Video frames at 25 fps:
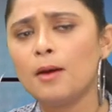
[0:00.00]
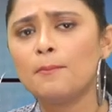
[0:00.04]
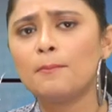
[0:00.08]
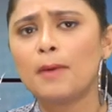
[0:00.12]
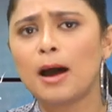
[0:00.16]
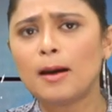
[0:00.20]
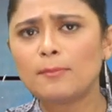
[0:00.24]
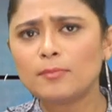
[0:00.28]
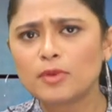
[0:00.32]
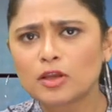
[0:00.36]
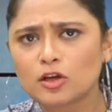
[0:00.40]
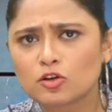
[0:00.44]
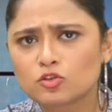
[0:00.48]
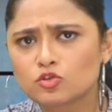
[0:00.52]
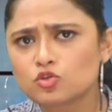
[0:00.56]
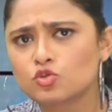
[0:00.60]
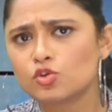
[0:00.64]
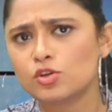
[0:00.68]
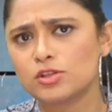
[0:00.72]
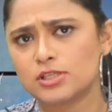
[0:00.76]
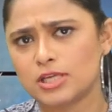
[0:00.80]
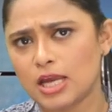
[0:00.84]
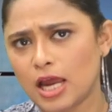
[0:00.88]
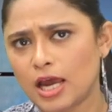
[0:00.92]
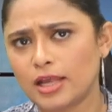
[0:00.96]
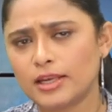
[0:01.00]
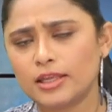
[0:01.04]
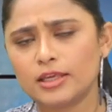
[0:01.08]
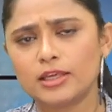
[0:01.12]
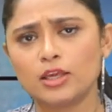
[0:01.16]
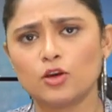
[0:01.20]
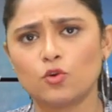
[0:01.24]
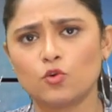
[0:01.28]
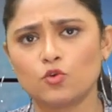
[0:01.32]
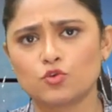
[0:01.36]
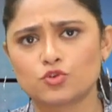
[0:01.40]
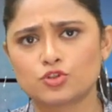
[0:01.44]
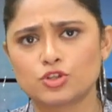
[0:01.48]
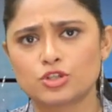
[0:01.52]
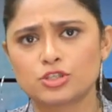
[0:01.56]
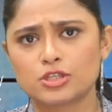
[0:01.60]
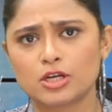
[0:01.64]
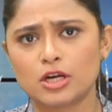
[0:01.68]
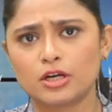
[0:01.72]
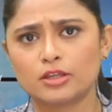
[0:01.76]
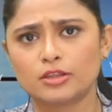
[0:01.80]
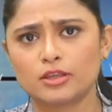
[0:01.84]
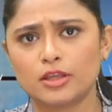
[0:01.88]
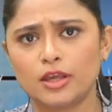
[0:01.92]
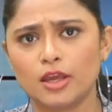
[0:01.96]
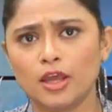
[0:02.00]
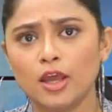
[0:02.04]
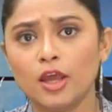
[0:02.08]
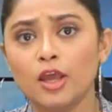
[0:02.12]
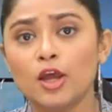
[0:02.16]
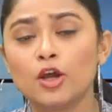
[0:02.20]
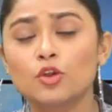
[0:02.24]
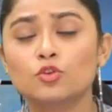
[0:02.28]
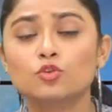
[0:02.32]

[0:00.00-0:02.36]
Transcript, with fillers: मामले को सुलझाने की कोशिश करते हैं